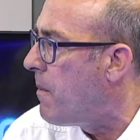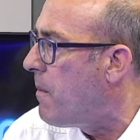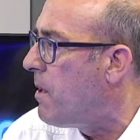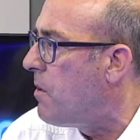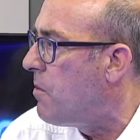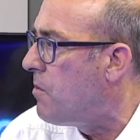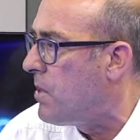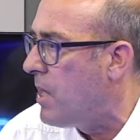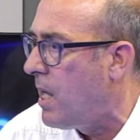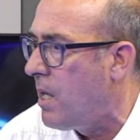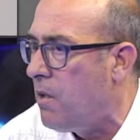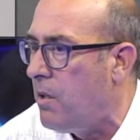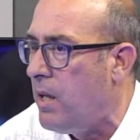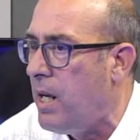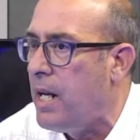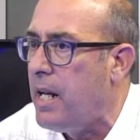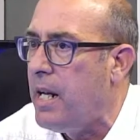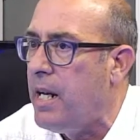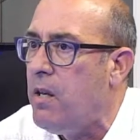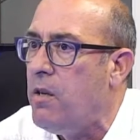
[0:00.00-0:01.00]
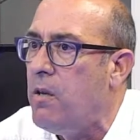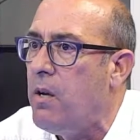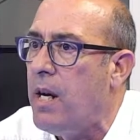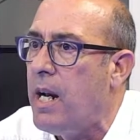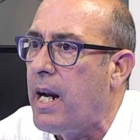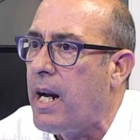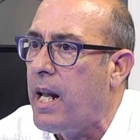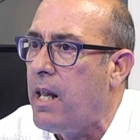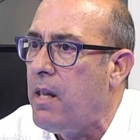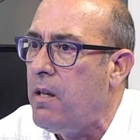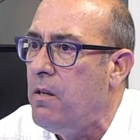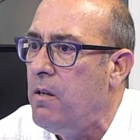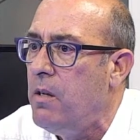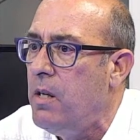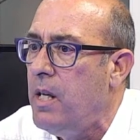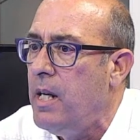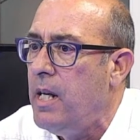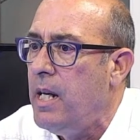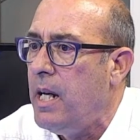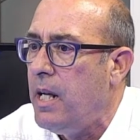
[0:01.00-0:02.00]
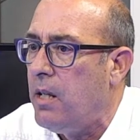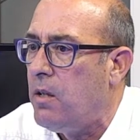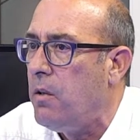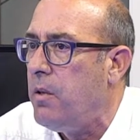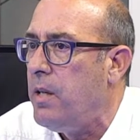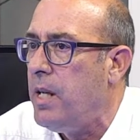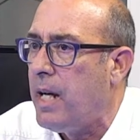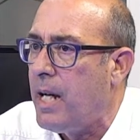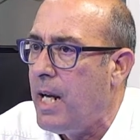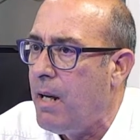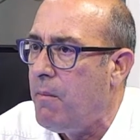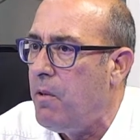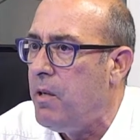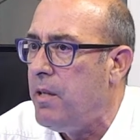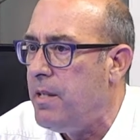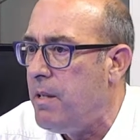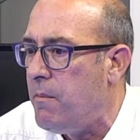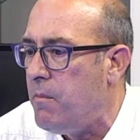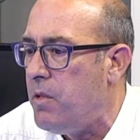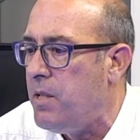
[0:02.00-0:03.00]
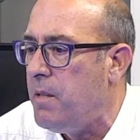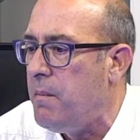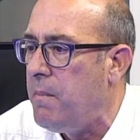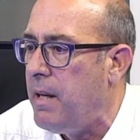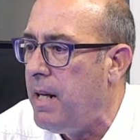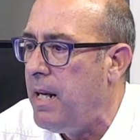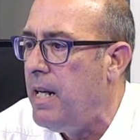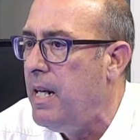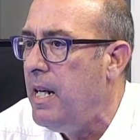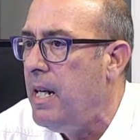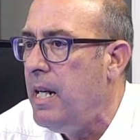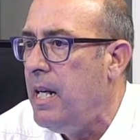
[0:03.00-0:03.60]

anunciado en el grillo, en la radio, estos días que la Policía Municipal